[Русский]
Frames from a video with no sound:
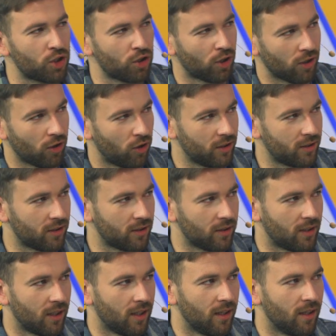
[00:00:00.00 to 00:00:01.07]
якщо ось
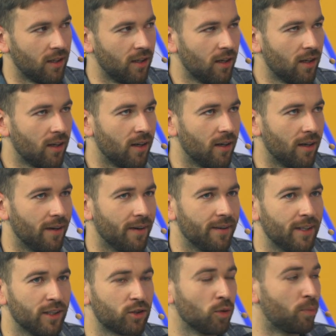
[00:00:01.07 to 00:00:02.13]
ти е,
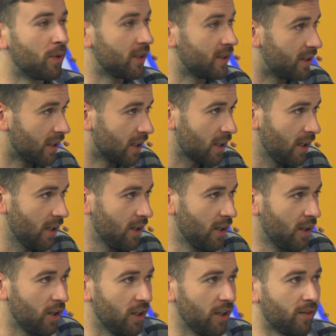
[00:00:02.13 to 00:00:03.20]
не суперзірка,
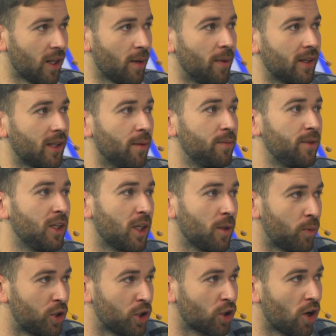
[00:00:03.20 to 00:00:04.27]
і в тебе там
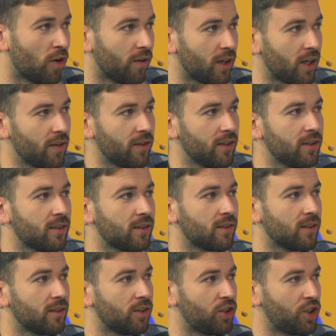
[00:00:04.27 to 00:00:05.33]
тільки початковий рівень,
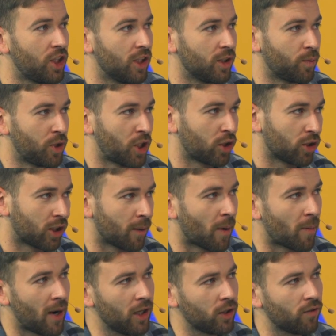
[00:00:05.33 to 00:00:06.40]
Чи спочатку
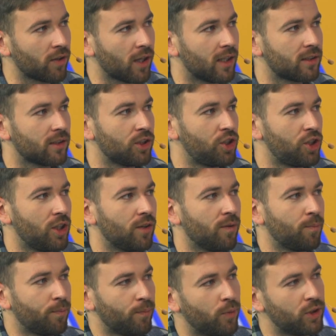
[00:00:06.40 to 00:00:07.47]
треба багато вкласти,
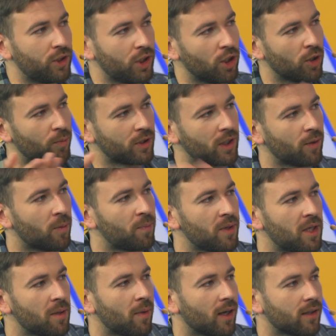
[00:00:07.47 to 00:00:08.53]
чи постійно потрібно
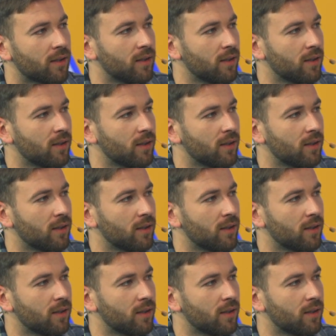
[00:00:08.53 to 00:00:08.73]
піднімати?